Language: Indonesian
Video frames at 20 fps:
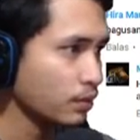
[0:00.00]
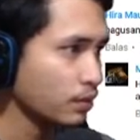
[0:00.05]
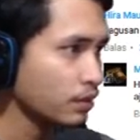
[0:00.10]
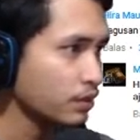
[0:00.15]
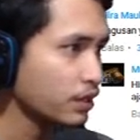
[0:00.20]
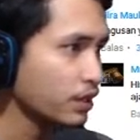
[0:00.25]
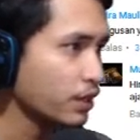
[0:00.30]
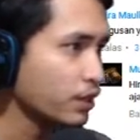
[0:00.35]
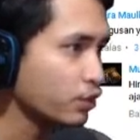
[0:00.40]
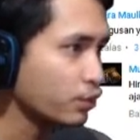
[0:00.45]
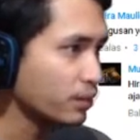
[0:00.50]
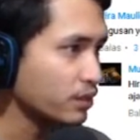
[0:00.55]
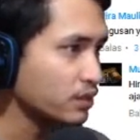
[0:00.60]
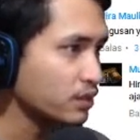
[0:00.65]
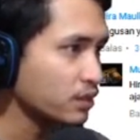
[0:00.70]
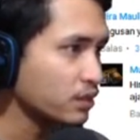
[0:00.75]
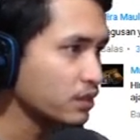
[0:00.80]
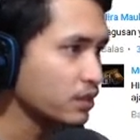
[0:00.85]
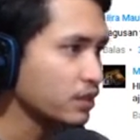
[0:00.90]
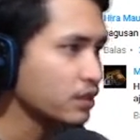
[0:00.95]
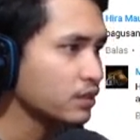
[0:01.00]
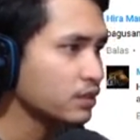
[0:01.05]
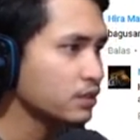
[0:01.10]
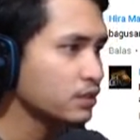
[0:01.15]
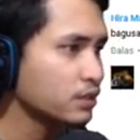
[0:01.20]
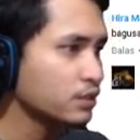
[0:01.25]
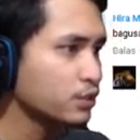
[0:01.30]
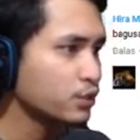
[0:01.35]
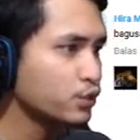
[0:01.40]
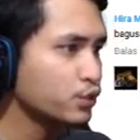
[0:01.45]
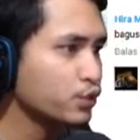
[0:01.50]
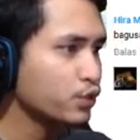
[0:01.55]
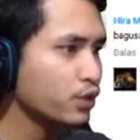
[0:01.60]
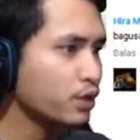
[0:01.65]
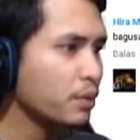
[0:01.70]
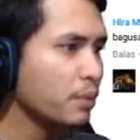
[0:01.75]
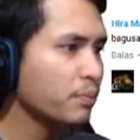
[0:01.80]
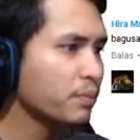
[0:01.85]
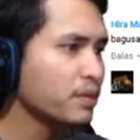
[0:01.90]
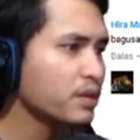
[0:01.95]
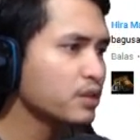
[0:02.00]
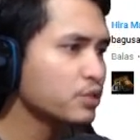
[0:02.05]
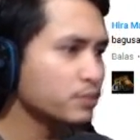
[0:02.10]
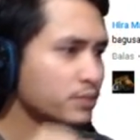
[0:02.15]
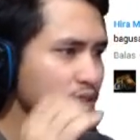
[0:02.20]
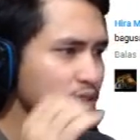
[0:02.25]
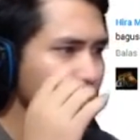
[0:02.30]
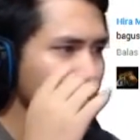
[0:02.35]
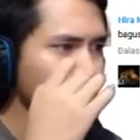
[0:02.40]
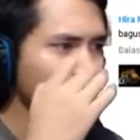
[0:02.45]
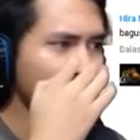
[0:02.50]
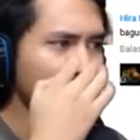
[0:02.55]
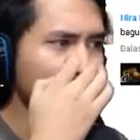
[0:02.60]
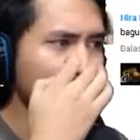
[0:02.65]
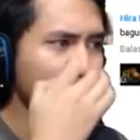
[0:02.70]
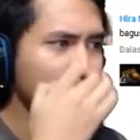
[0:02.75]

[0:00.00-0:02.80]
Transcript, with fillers: ini ada komentar nih sorry mampir ya cuman saran